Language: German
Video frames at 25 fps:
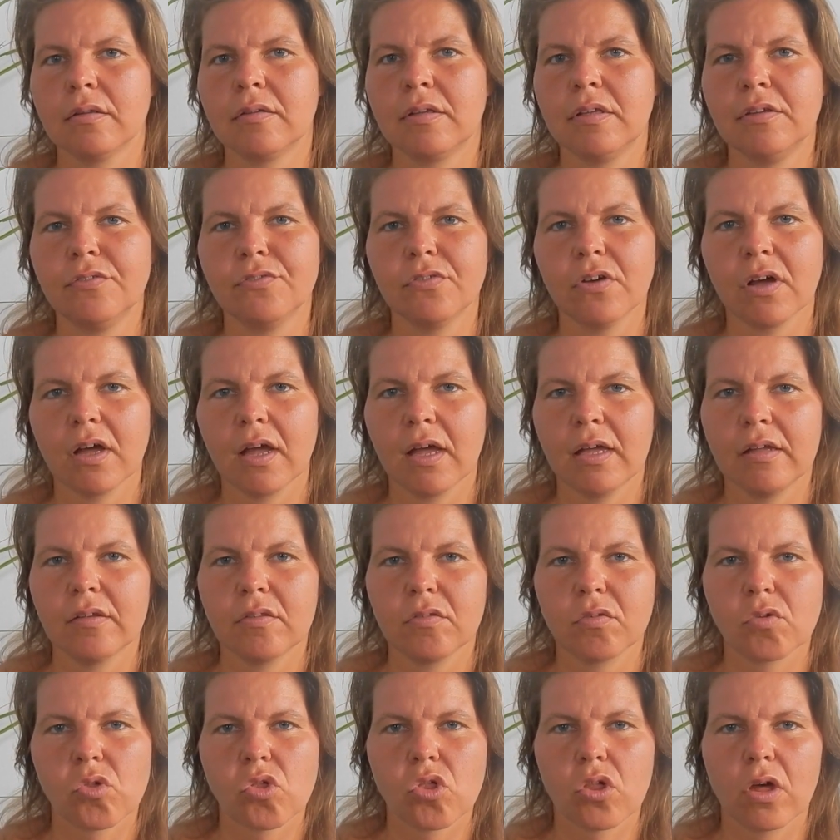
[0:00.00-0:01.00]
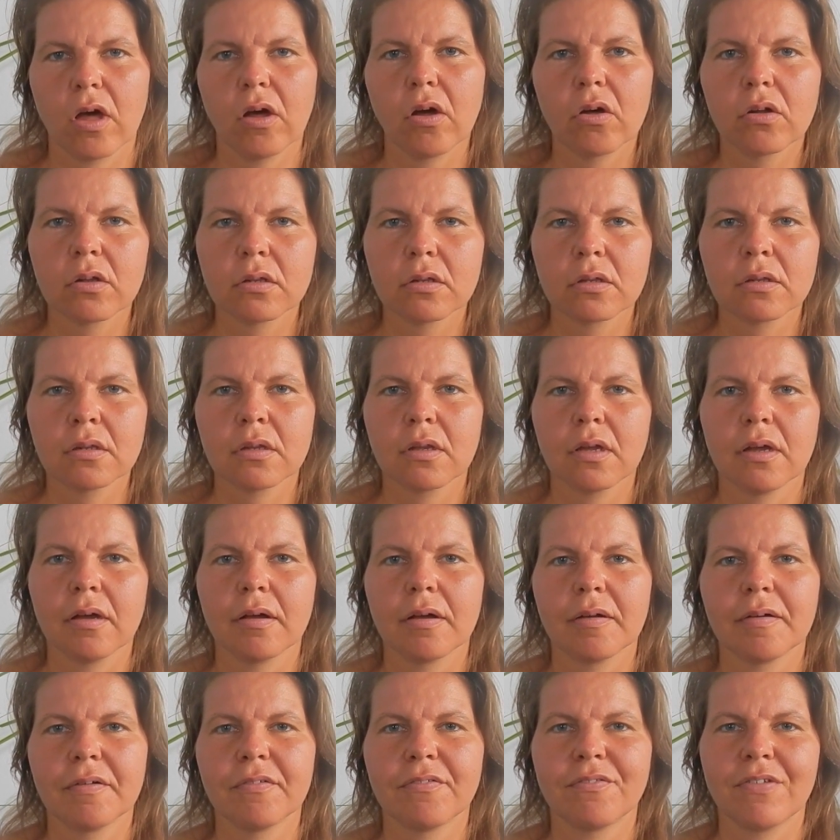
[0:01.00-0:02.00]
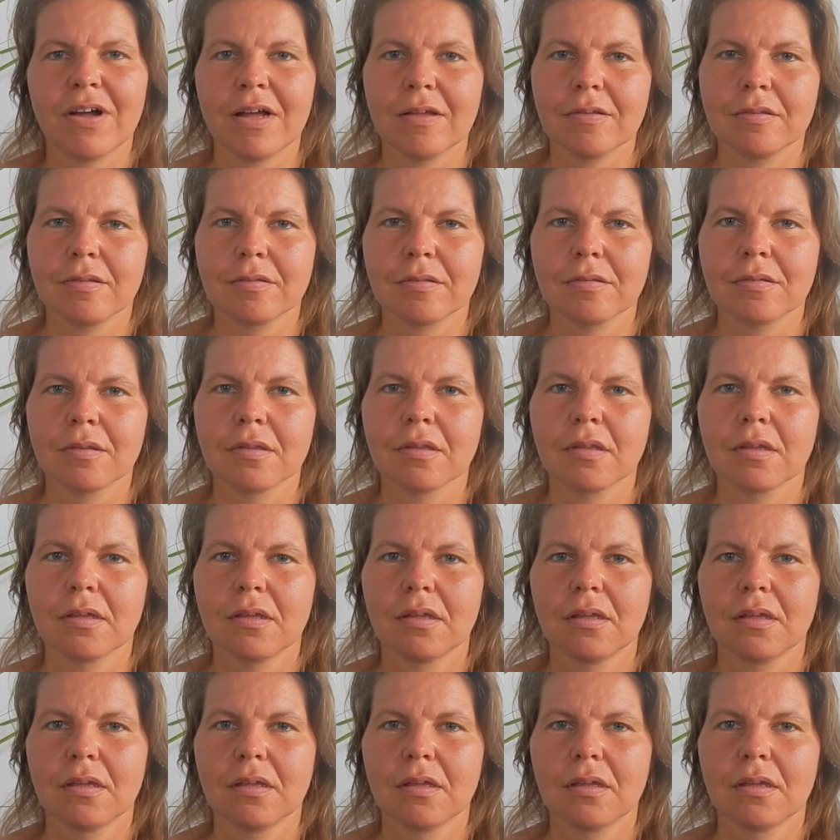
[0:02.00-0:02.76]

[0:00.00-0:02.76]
tiefer reinzuschauen, äh, was,